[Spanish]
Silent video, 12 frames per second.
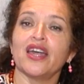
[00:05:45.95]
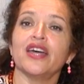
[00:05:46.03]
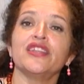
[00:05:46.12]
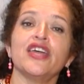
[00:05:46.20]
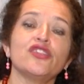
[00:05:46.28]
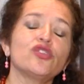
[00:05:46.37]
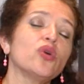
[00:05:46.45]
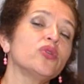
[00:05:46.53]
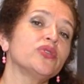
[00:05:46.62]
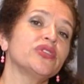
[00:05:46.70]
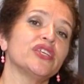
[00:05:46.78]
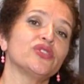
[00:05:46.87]
de
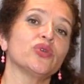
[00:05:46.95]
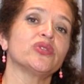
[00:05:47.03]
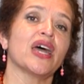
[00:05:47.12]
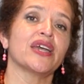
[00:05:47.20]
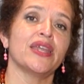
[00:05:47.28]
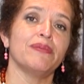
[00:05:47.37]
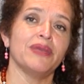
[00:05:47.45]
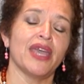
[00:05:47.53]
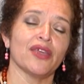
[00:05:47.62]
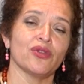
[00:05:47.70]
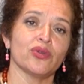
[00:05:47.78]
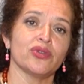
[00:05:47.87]
todos estos
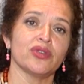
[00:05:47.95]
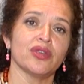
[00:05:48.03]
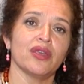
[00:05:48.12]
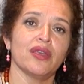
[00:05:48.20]
agremiados.